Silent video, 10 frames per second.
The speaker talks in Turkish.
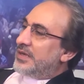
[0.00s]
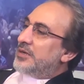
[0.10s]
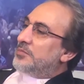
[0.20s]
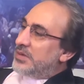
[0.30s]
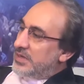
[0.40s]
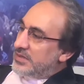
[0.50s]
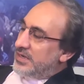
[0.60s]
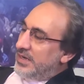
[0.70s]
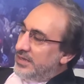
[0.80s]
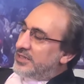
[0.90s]
Bak,
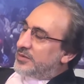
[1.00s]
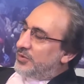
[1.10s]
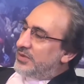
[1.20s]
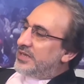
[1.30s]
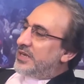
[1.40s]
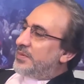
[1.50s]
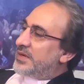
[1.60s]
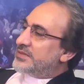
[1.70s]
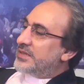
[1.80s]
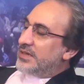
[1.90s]
eğer böyle
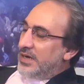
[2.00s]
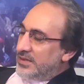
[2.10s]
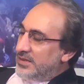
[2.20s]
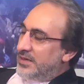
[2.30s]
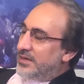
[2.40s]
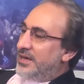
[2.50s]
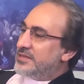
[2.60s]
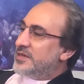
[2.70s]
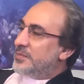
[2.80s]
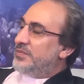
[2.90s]
yaparsan Allah'a
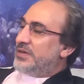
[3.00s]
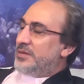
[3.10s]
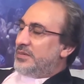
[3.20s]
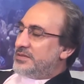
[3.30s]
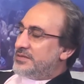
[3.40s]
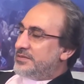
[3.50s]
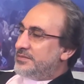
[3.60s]
hesap veremezsin.